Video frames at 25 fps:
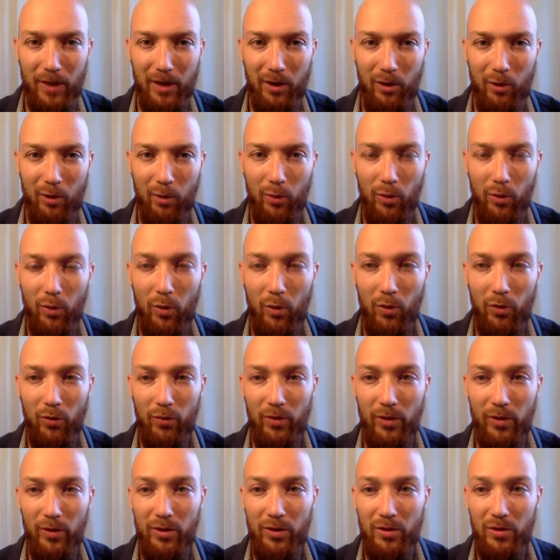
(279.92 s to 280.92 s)
on peut
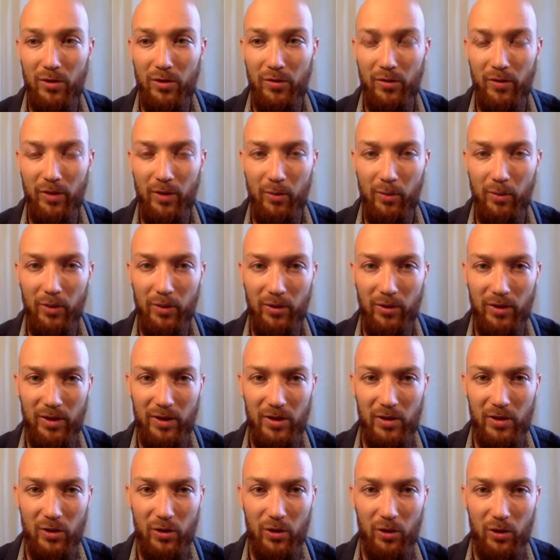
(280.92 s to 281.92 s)
philosopher pendant
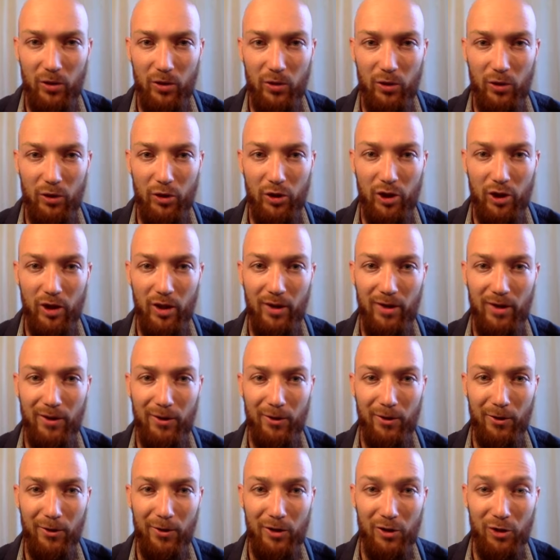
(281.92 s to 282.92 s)
des heures sur chaque,
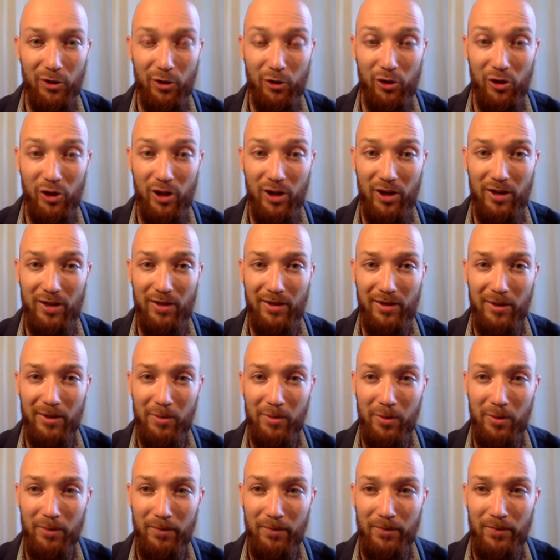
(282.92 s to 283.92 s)

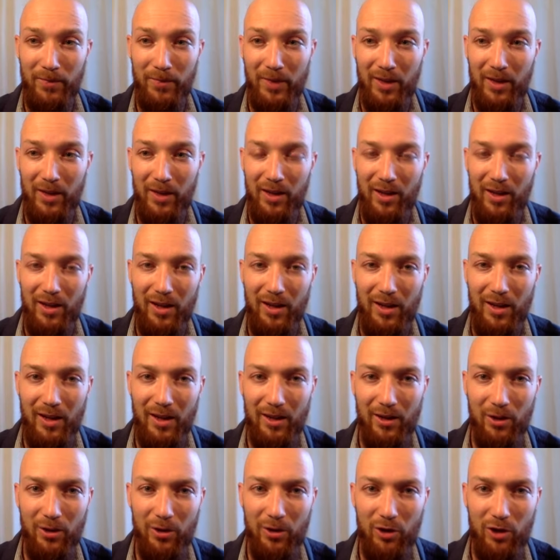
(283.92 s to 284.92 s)
étape. Et
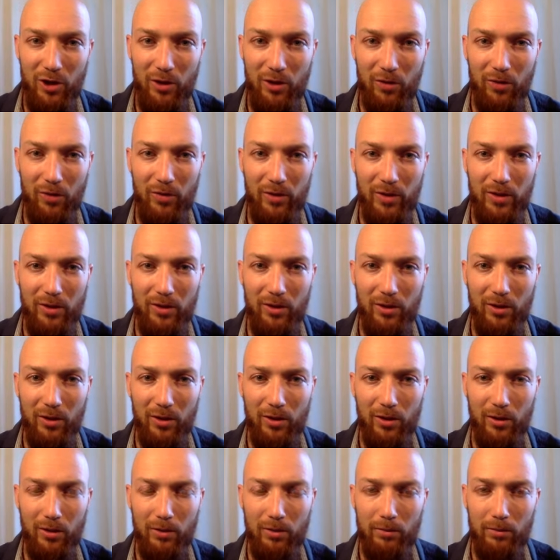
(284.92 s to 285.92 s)
j'ai envie
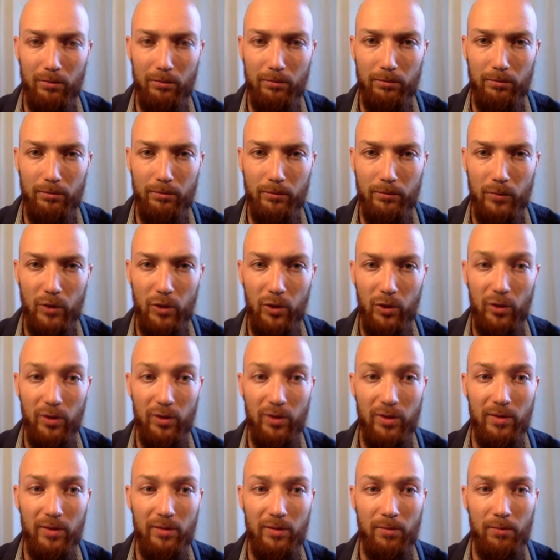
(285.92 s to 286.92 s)
de,
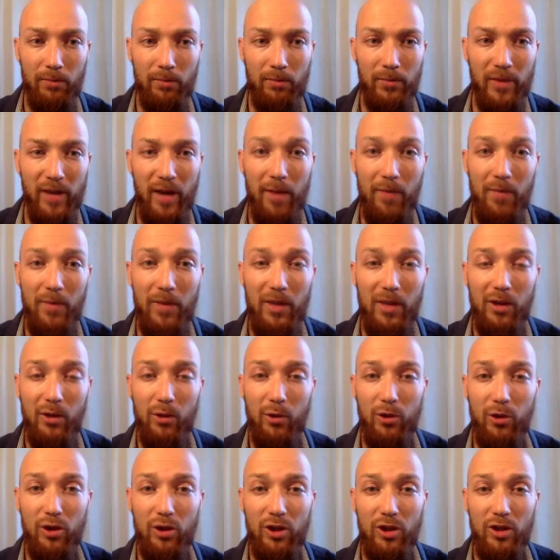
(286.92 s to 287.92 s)
d'amener le
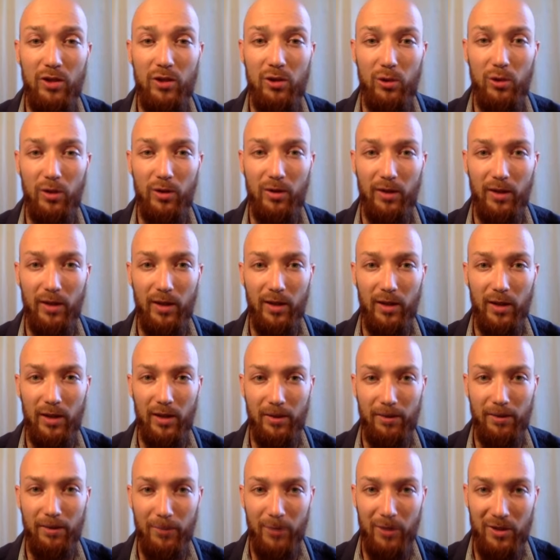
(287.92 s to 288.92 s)
Kujin sur
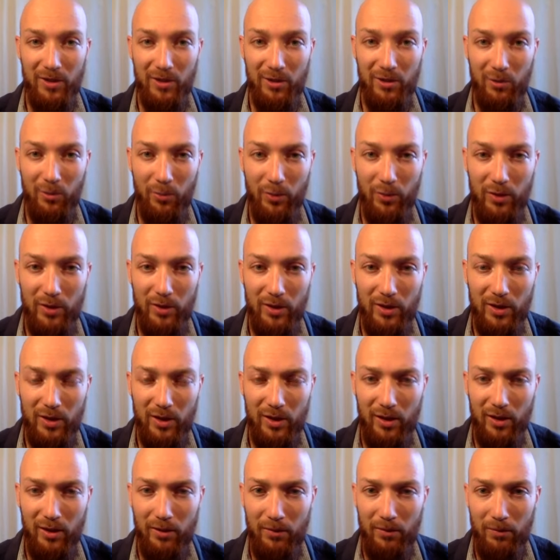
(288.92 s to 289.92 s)
Terre, si on peut
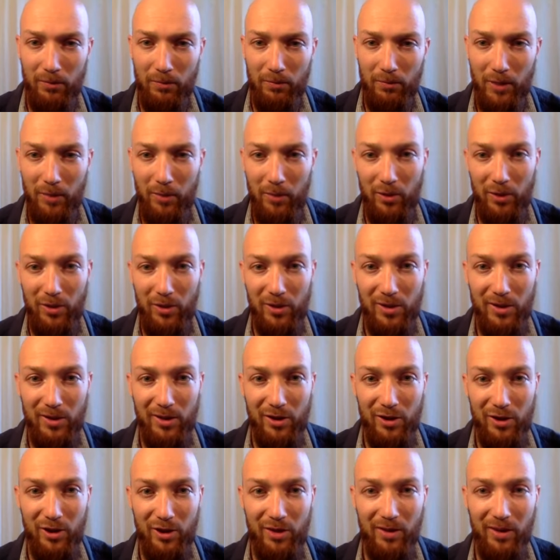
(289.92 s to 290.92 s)
dire, même que c'est
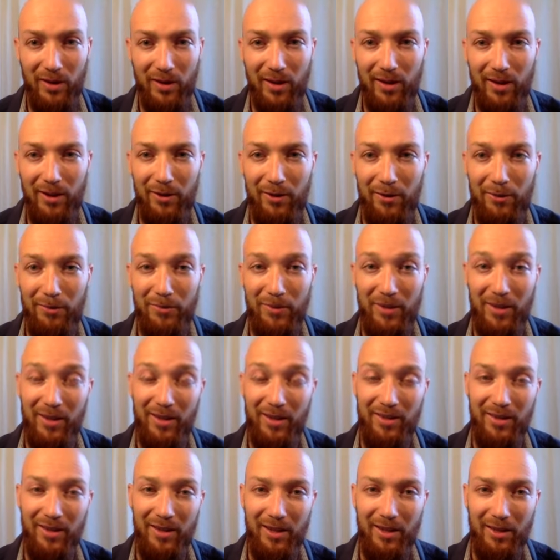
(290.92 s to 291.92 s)
déjà très
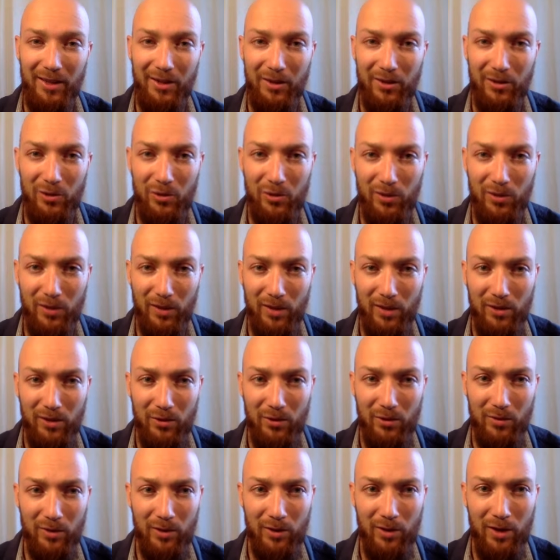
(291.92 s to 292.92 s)
terre-à-terre euh, euh, très
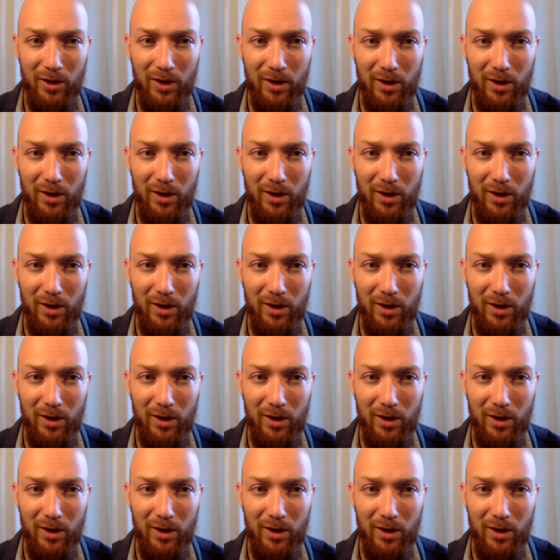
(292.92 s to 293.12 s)
souvent,